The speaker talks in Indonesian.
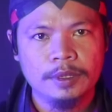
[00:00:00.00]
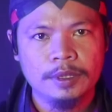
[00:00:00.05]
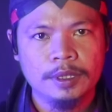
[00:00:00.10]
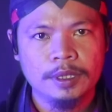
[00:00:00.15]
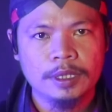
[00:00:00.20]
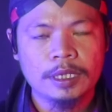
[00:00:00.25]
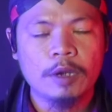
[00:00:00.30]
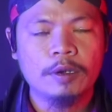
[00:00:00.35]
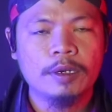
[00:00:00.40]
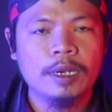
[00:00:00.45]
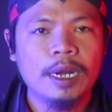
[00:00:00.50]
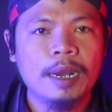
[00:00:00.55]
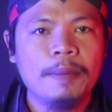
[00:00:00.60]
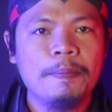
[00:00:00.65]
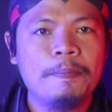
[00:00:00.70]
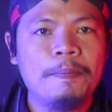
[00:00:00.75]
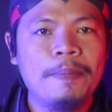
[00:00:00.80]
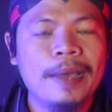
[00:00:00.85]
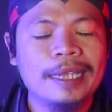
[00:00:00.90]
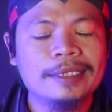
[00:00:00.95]
saudara
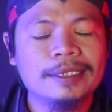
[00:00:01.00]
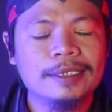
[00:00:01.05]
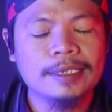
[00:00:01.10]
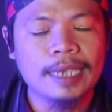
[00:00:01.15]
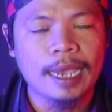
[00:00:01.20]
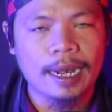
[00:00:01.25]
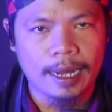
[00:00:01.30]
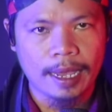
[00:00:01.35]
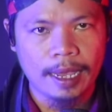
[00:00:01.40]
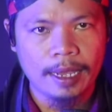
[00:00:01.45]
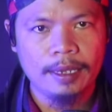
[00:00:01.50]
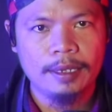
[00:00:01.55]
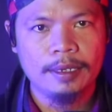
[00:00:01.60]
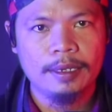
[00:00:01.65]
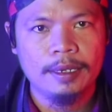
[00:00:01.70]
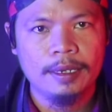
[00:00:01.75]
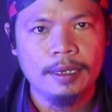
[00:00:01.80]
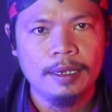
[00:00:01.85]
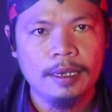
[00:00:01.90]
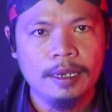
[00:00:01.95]
bacalah
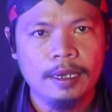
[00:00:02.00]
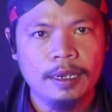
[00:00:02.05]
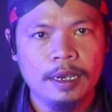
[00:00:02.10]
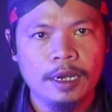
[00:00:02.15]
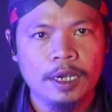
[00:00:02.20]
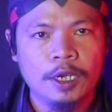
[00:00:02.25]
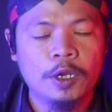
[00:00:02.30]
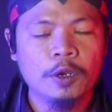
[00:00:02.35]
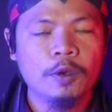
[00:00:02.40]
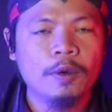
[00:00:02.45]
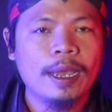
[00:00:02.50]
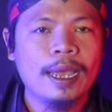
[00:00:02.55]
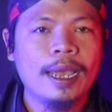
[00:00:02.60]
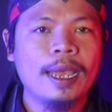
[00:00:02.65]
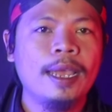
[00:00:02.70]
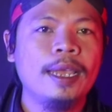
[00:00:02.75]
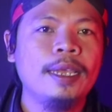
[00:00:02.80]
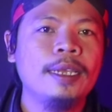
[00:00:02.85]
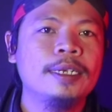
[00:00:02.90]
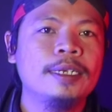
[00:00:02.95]

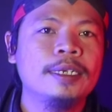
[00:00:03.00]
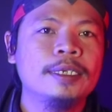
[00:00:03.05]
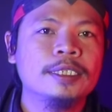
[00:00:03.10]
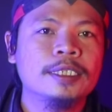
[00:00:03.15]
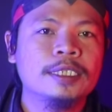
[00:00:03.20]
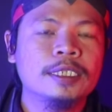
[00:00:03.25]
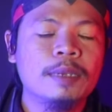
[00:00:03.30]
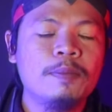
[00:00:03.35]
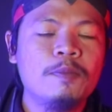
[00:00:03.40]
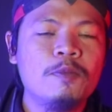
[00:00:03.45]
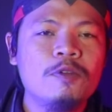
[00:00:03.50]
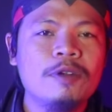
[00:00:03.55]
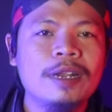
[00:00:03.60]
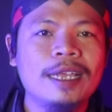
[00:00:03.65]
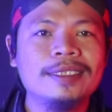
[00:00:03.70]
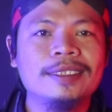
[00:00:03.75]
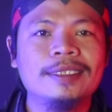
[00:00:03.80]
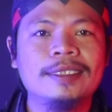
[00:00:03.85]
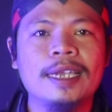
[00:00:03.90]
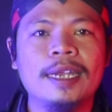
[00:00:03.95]
doa
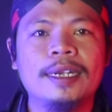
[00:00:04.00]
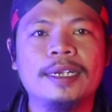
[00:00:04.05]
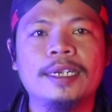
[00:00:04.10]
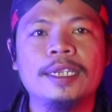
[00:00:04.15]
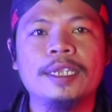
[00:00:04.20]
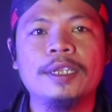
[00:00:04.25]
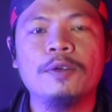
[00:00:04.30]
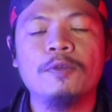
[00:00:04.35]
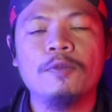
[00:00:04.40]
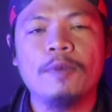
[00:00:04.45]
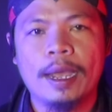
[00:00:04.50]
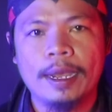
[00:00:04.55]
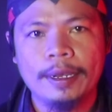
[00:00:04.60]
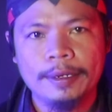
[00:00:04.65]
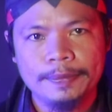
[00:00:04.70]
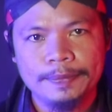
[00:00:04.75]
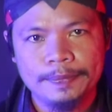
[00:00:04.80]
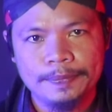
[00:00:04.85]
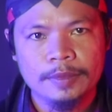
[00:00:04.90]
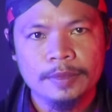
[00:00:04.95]
semula jadi uang
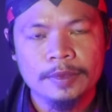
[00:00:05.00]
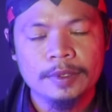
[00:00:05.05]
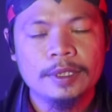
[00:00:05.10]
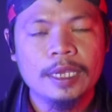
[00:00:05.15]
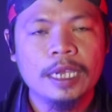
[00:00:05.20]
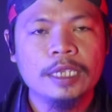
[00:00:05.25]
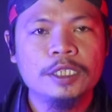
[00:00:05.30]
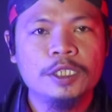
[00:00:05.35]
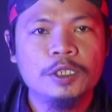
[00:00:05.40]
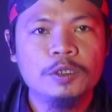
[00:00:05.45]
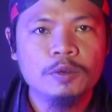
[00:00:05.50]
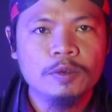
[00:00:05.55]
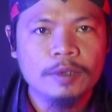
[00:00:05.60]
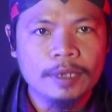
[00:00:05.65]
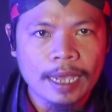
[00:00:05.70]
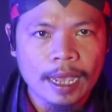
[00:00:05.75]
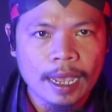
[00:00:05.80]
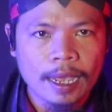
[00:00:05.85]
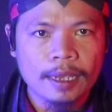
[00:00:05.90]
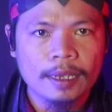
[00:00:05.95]
dan
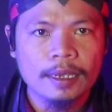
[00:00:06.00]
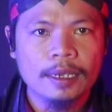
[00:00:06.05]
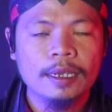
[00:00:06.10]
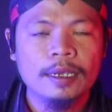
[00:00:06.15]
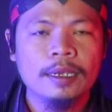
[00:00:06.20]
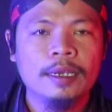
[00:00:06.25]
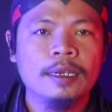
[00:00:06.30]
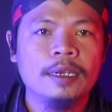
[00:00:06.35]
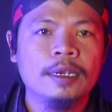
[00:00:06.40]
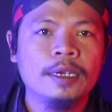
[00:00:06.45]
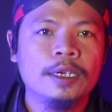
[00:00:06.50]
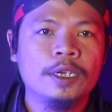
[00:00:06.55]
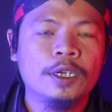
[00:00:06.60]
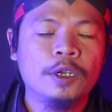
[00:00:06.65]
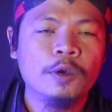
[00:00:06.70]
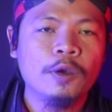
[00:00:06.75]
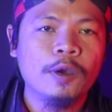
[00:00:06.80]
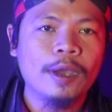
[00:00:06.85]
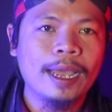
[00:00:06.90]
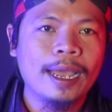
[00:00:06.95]
juga
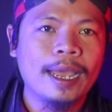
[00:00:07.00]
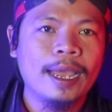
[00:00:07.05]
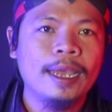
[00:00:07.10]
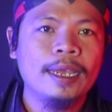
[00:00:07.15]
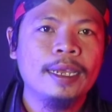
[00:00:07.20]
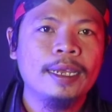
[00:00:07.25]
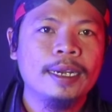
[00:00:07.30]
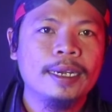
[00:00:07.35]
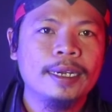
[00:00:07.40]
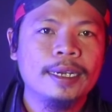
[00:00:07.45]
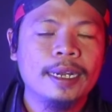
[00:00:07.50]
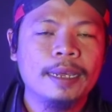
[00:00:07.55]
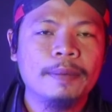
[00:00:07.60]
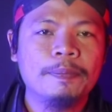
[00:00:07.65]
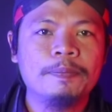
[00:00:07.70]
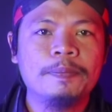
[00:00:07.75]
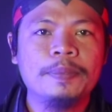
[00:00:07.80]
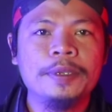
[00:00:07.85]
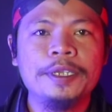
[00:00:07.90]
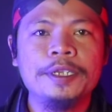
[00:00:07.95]
doa
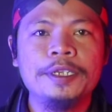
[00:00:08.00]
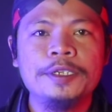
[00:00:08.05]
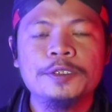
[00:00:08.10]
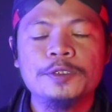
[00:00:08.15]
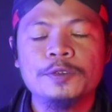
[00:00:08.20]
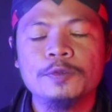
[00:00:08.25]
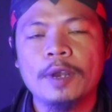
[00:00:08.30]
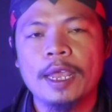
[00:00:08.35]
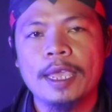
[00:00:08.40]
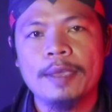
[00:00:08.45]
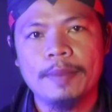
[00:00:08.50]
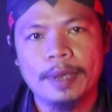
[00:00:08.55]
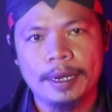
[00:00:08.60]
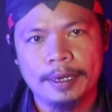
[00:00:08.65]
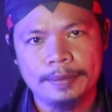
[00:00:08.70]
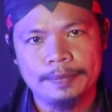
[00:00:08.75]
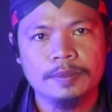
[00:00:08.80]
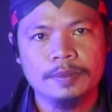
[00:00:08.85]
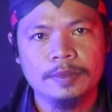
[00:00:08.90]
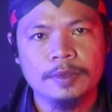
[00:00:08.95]
Nabi Sulaiman
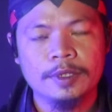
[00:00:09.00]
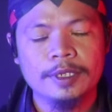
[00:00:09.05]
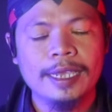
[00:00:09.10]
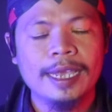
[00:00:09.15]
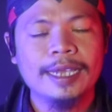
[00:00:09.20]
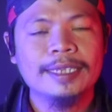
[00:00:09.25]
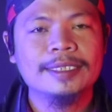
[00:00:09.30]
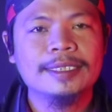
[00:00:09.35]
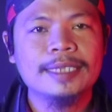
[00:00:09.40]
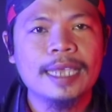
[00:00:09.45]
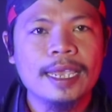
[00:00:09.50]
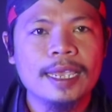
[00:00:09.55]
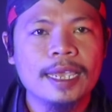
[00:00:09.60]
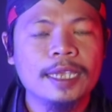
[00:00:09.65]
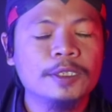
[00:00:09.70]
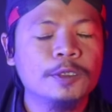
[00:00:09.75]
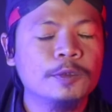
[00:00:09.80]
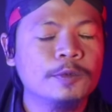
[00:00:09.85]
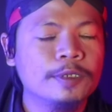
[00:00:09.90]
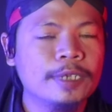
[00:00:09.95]
yang
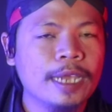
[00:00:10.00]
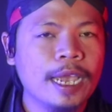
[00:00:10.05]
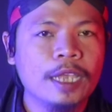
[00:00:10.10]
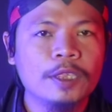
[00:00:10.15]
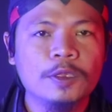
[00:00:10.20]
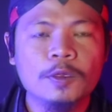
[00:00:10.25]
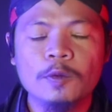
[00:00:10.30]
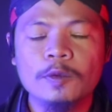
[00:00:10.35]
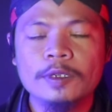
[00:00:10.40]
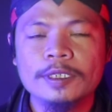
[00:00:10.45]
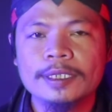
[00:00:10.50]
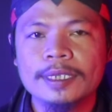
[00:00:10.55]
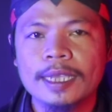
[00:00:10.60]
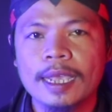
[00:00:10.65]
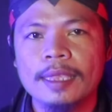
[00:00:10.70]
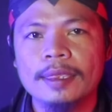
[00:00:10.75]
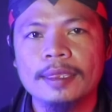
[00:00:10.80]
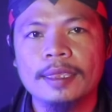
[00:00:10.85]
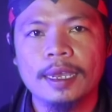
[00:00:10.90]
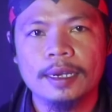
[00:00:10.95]
saya sudah
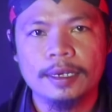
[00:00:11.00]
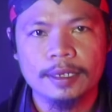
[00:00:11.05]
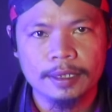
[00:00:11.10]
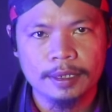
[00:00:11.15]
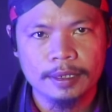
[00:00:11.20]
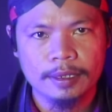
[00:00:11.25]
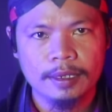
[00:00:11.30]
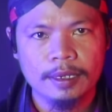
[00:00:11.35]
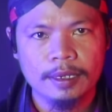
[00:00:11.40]
tuliskan tadi.